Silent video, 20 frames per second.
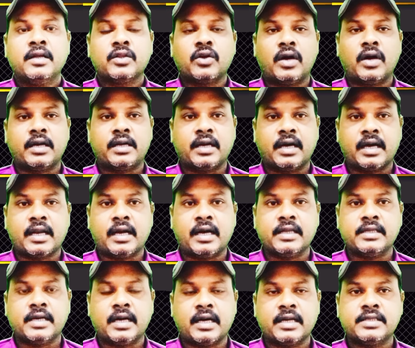तो
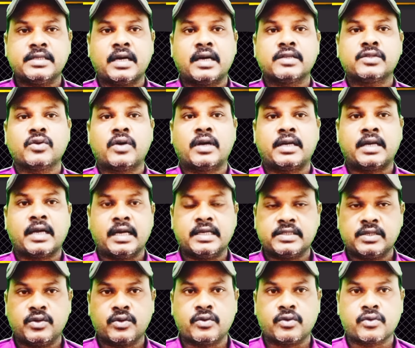अट्ठारह
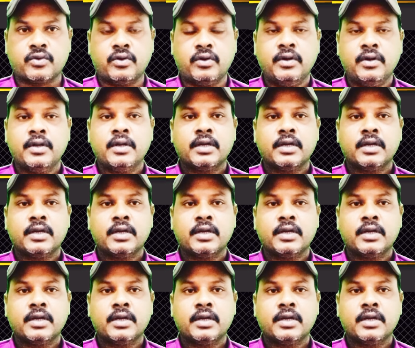लोगों को